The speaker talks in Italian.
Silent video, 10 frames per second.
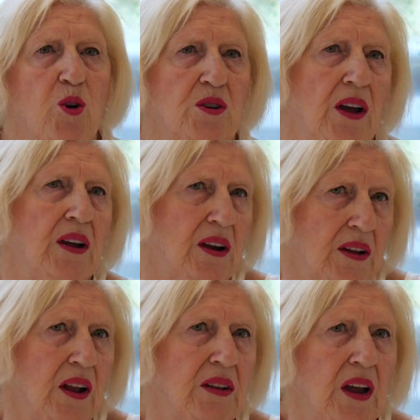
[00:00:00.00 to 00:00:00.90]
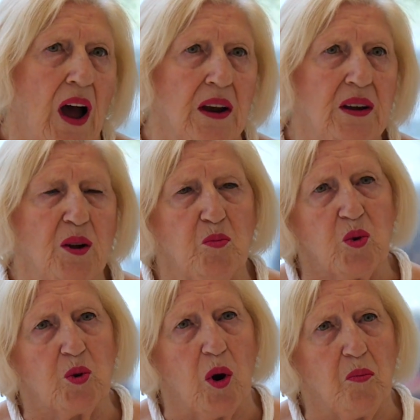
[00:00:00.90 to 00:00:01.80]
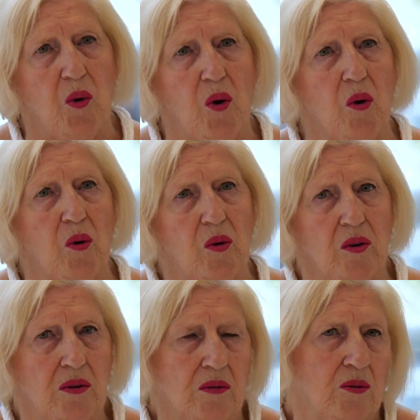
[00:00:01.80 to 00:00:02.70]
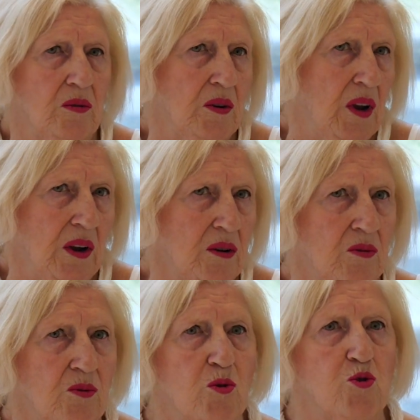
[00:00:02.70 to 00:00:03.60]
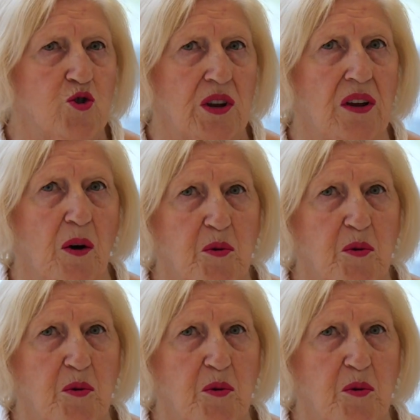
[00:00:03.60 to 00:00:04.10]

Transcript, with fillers: cosa che era tanti anni che purtroppo non, non, non, succedeva